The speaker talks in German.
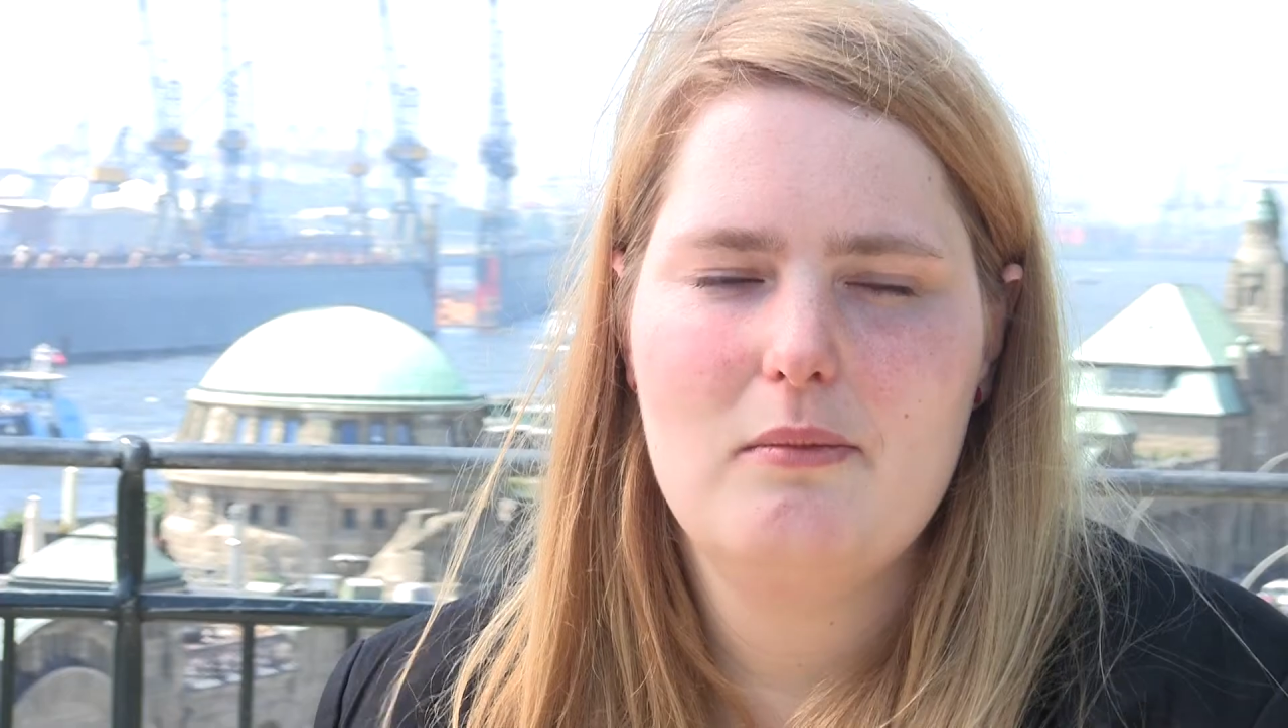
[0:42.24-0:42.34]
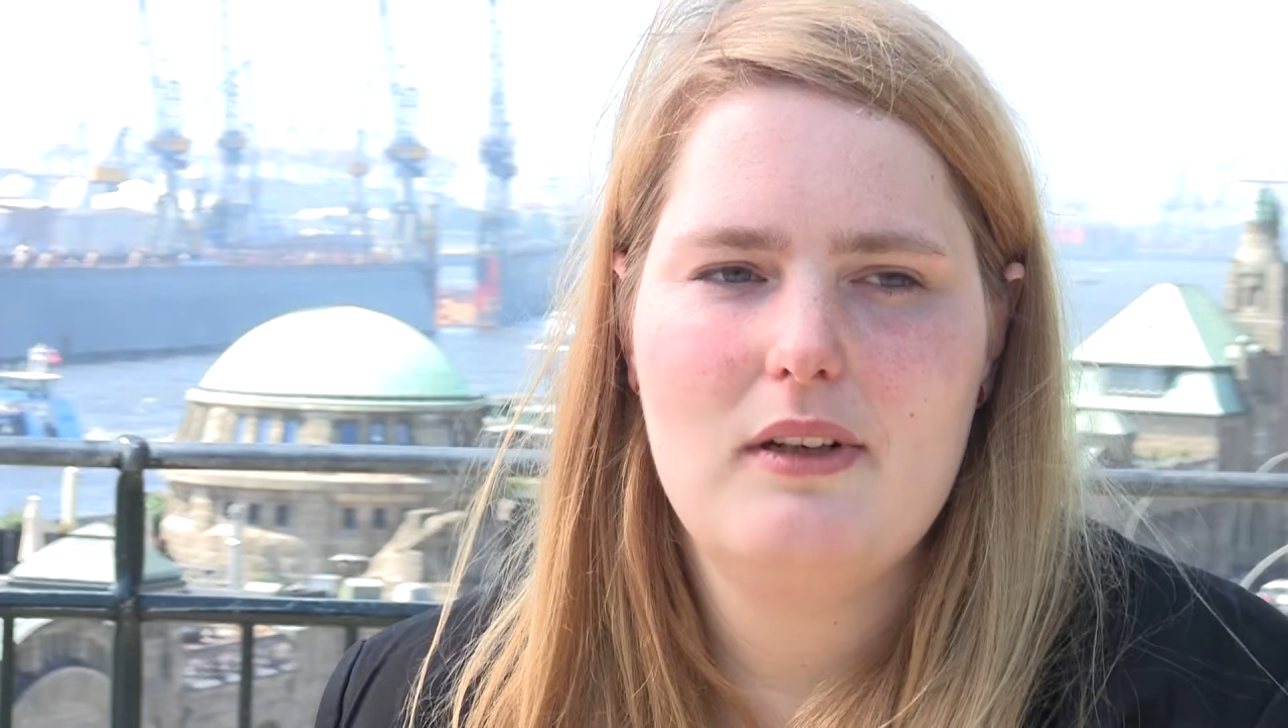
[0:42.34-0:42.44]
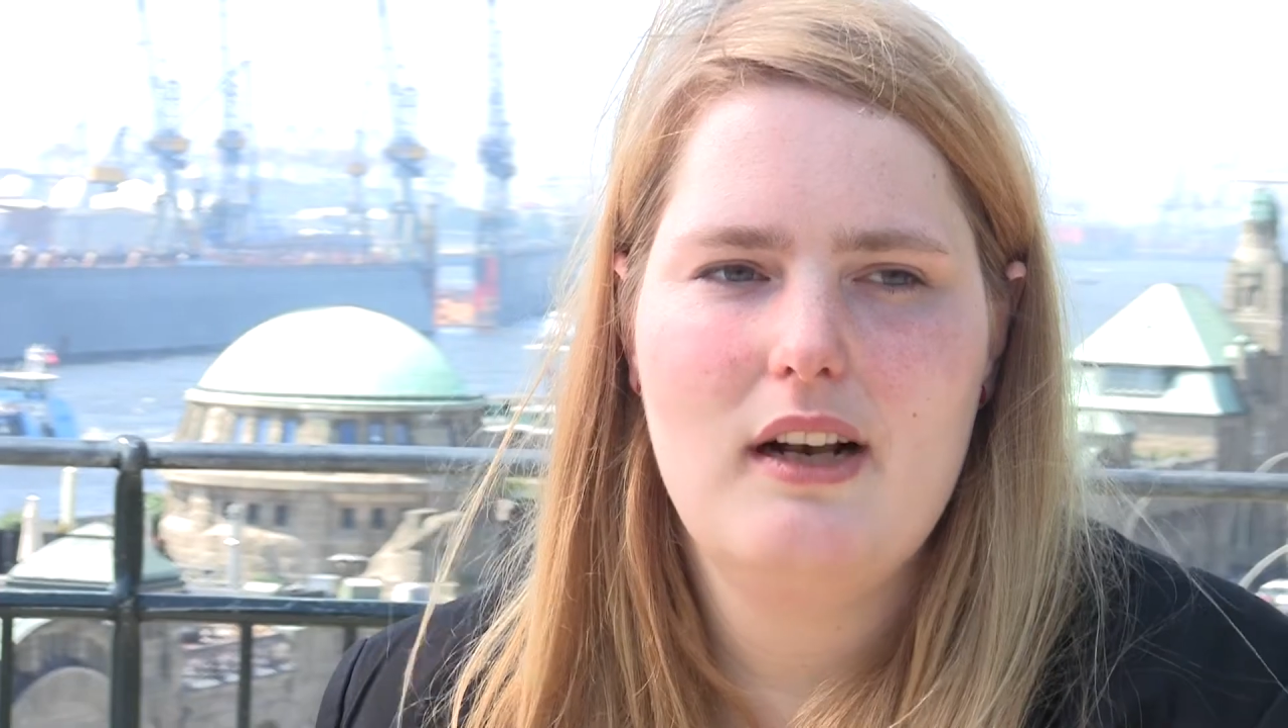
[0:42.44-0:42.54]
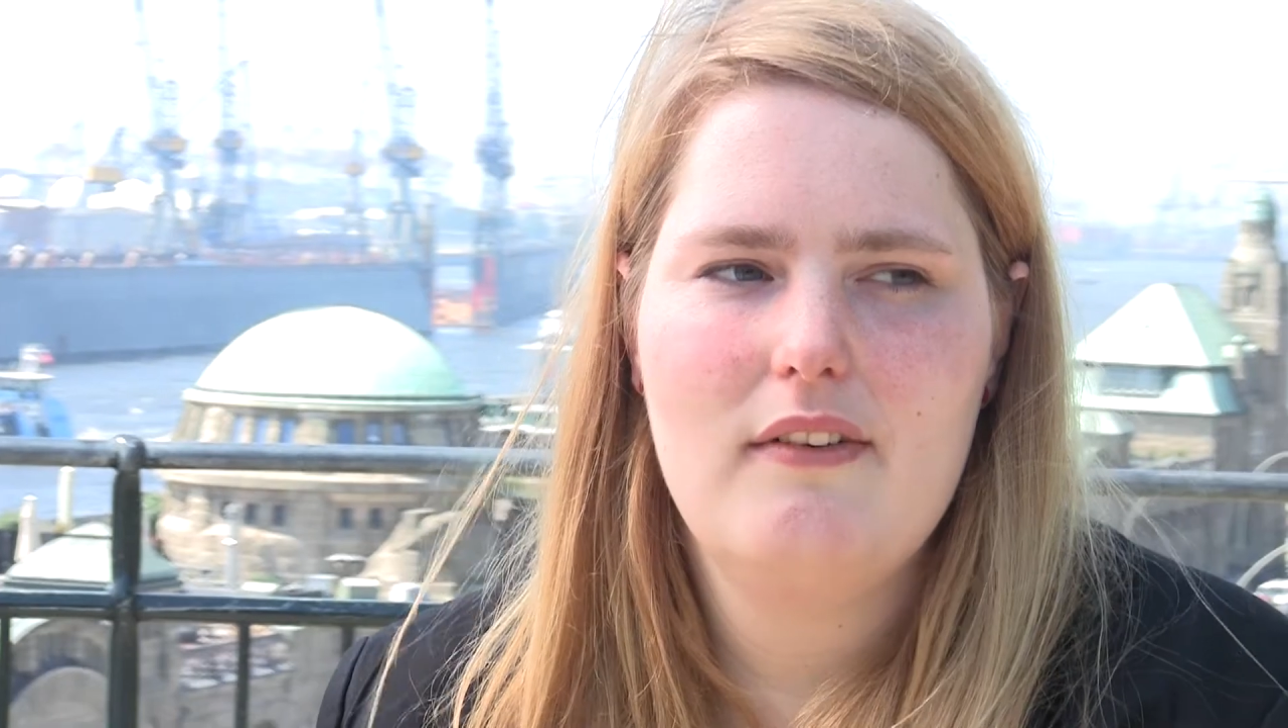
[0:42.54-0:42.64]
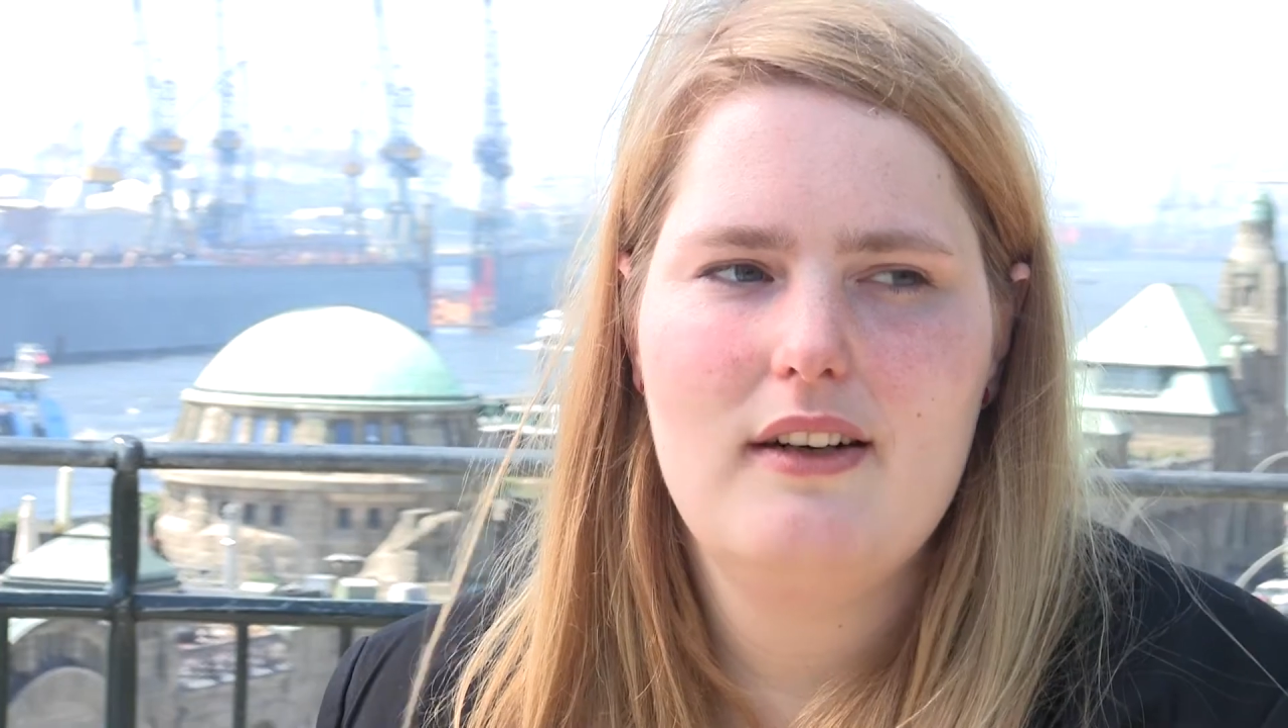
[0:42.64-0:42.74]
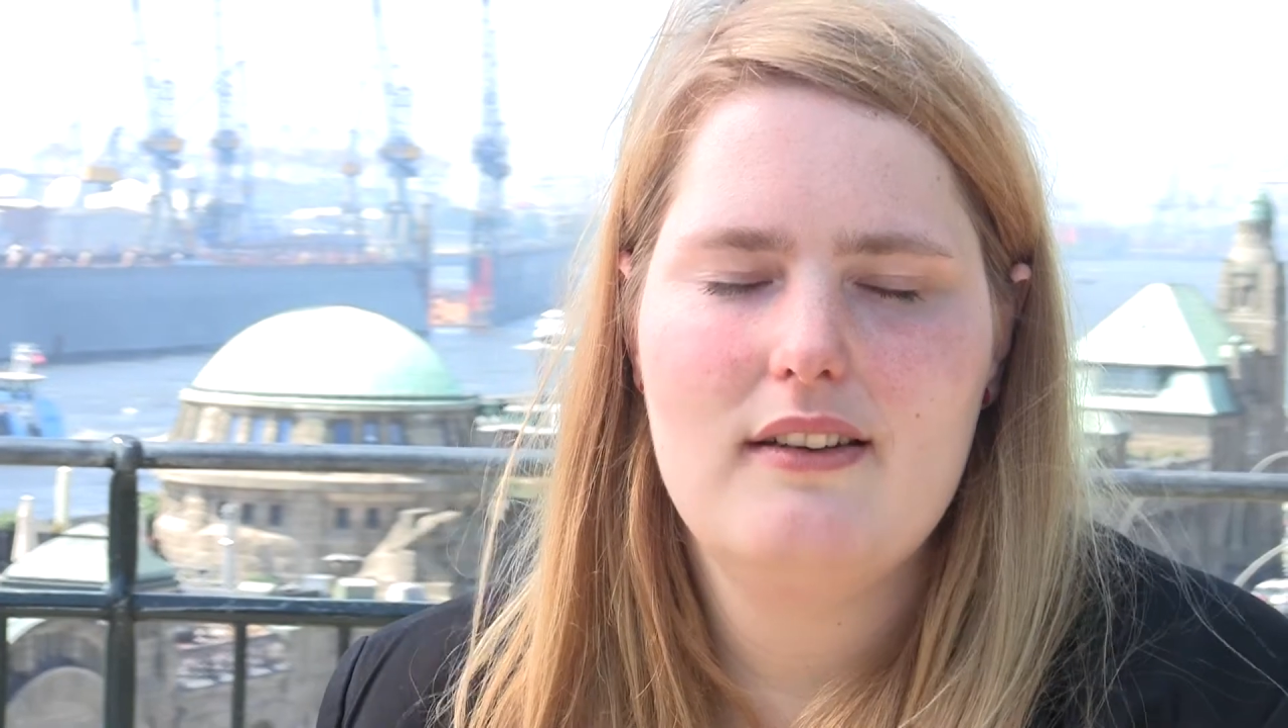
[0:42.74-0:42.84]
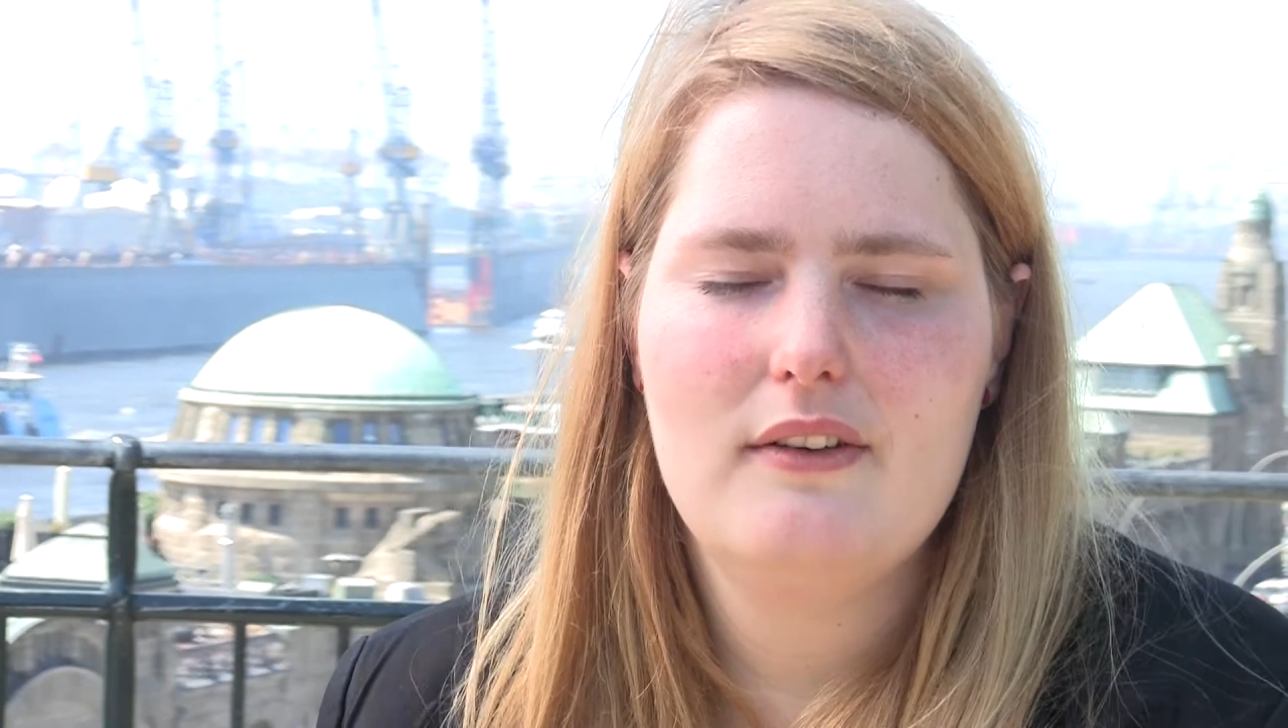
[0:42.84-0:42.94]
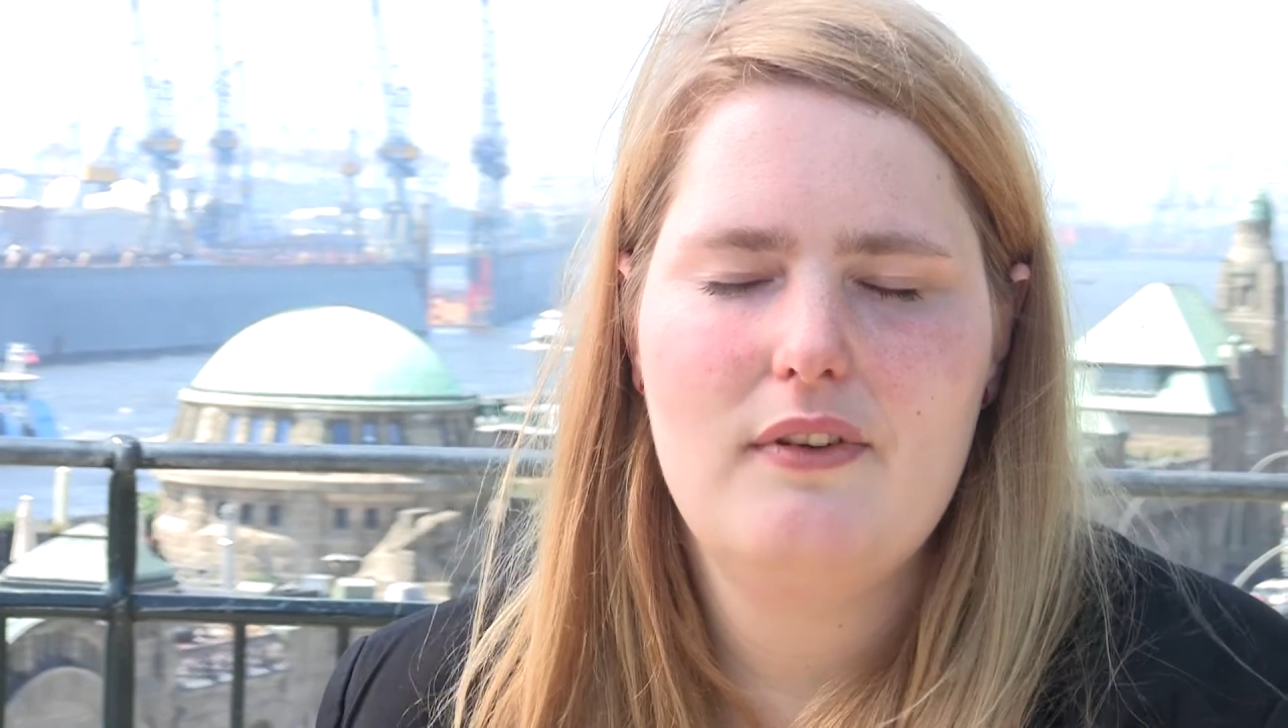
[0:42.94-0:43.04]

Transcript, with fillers: mittlerweile seit